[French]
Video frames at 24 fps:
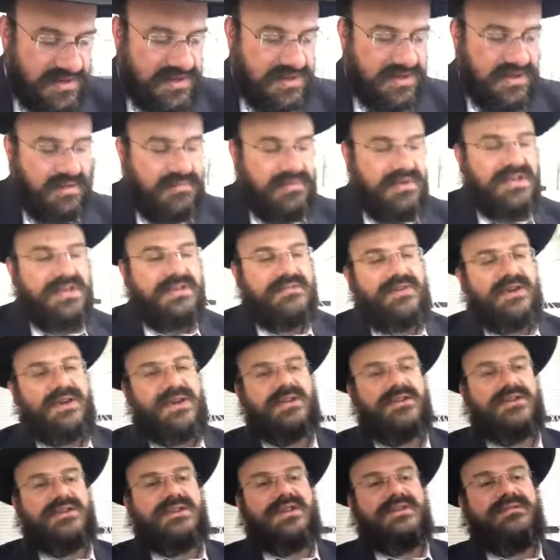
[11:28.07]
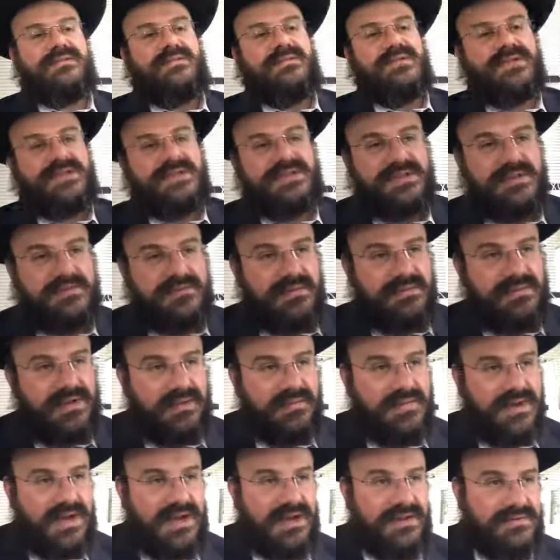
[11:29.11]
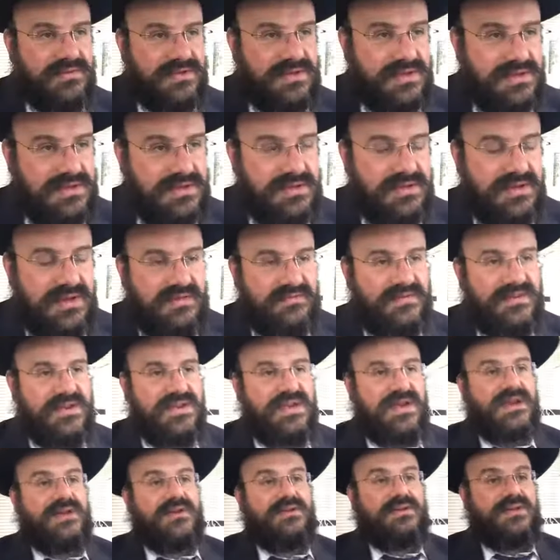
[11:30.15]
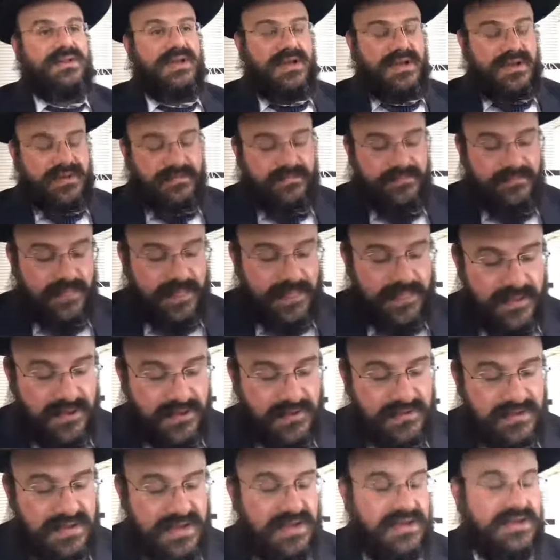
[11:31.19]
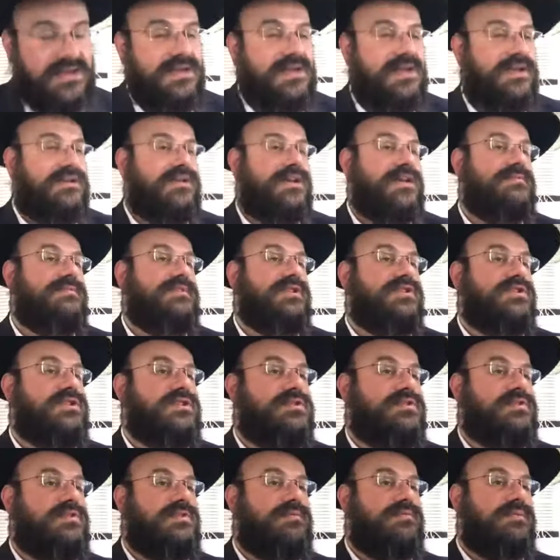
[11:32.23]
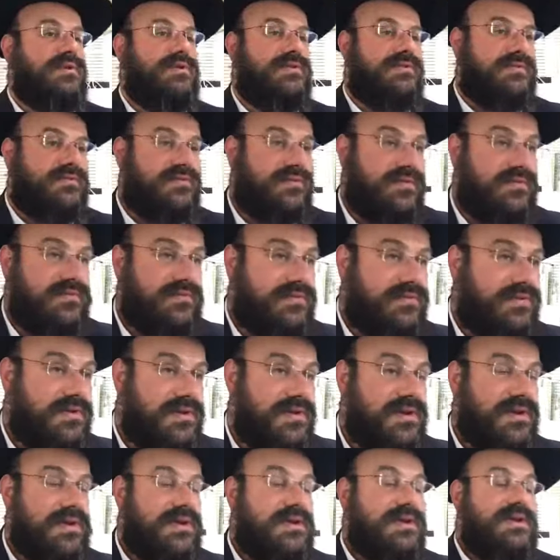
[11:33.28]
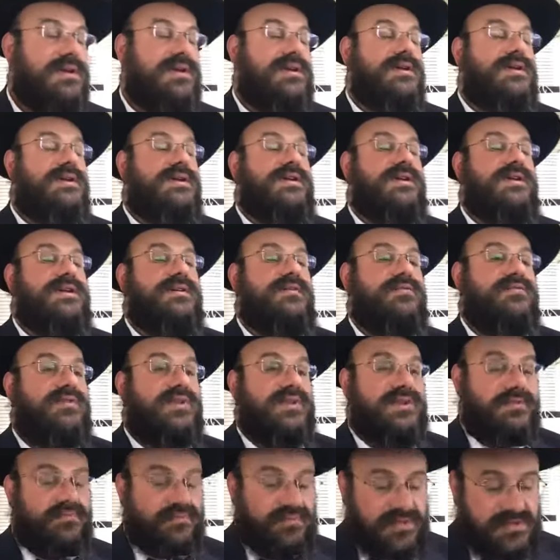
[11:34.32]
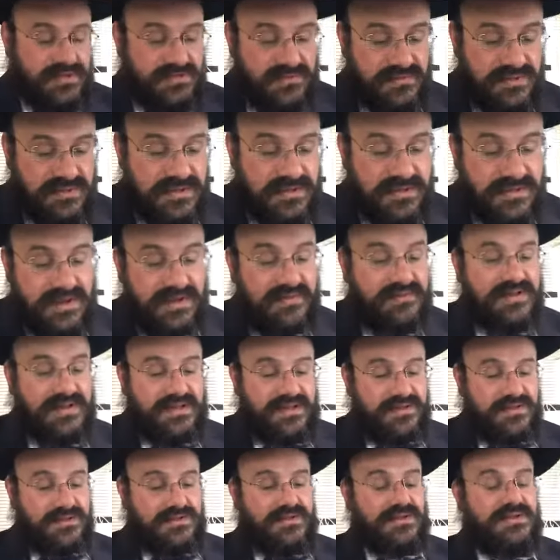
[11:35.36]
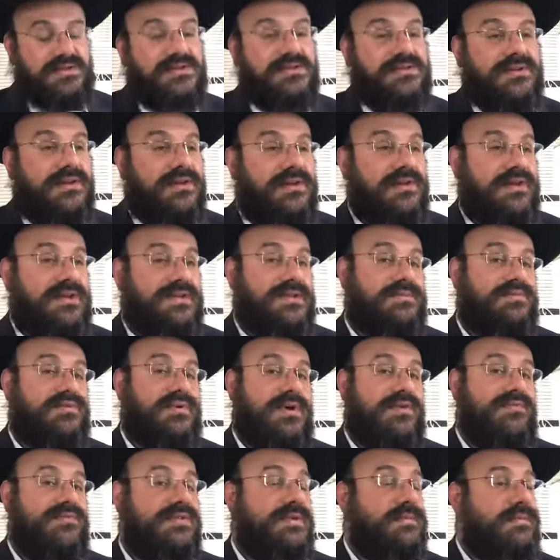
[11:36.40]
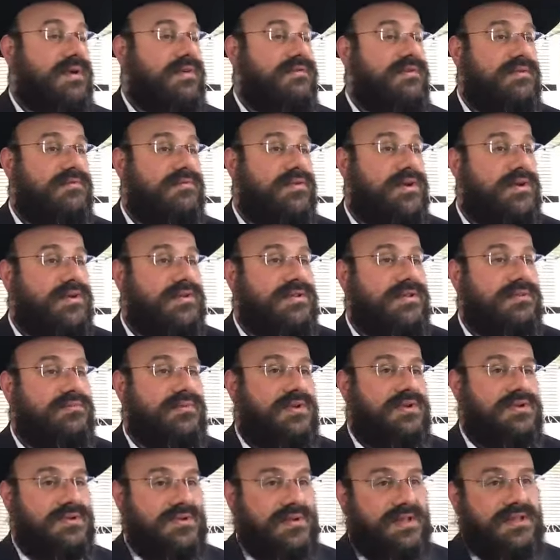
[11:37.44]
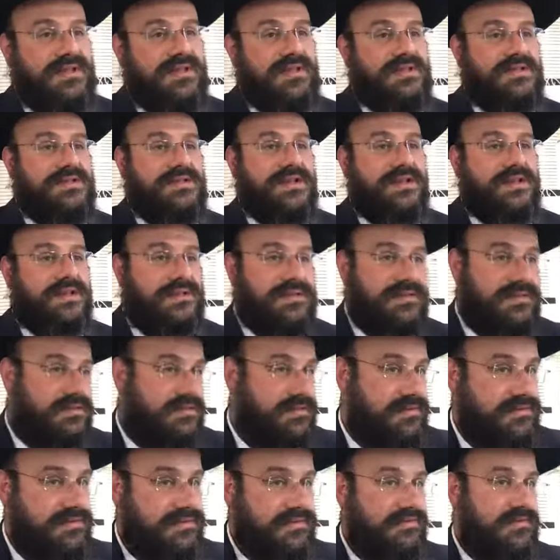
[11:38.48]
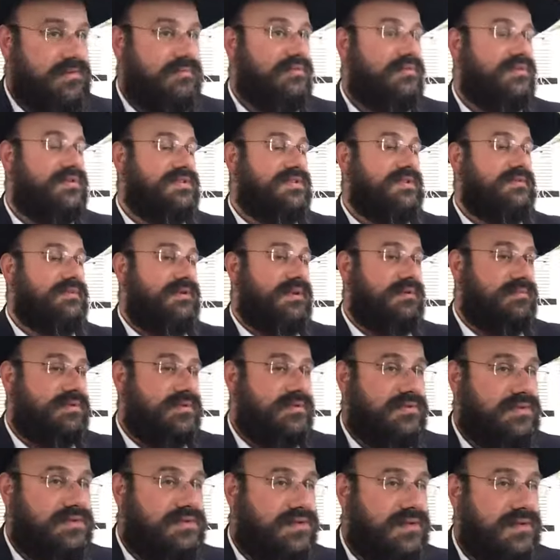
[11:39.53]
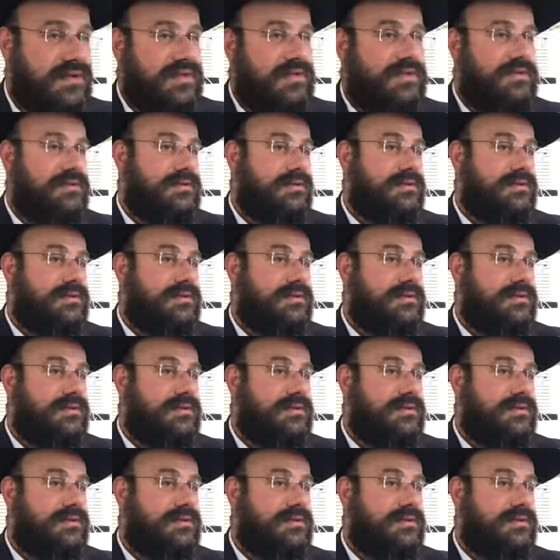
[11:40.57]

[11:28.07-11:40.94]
Mais eh bien, qui va donner le fameux exemple, comme la nous dit, avec un renard, un renard qui est en train de marcher sur le bord du fleuve. Et il voit des poissons qui lèvent la tête de temps en temps. Il leur a dit Pourquoi vous n'êtes pas avec moi à côté de moi sur la terre sec ah Bronzé après un petit coup de soleil.